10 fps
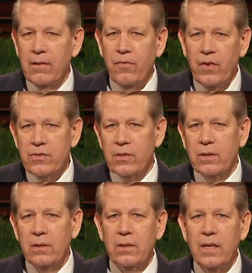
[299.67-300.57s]
Nella vita
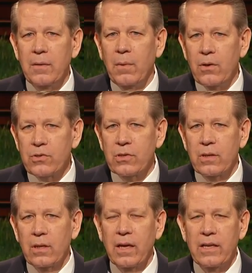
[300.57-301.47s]
reale affrontiamo
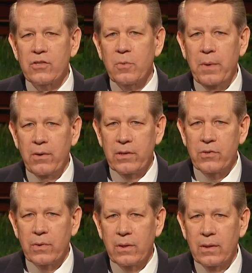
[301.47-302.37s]
difficoltà
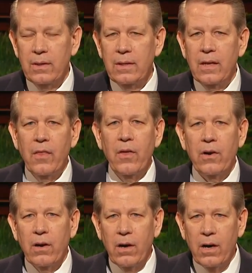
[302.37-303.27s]
concrete, non
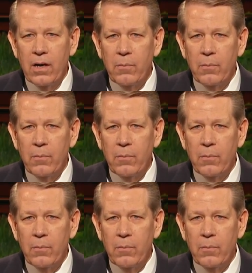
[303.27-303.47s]
immaginarie.